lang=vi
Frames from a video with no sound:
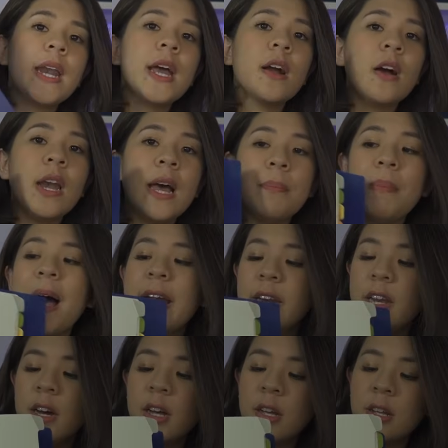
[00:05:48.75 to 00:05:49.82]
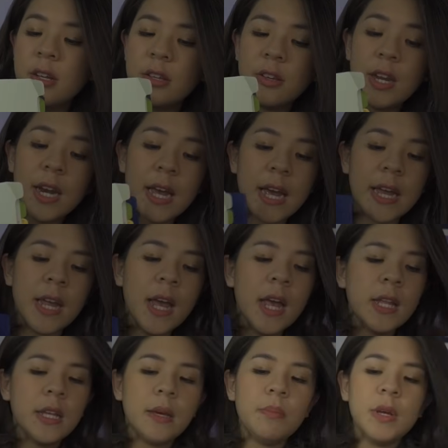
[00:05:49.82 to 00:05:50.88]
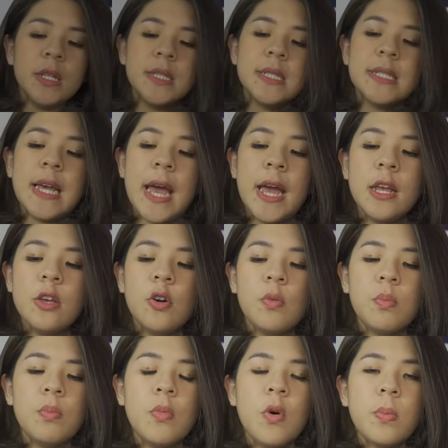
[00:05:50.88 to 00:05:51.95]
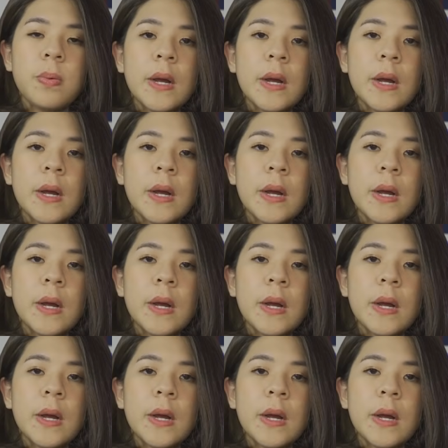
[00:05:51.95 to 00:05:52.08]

này gọi là binder như thế này thì mình sẽ dùng một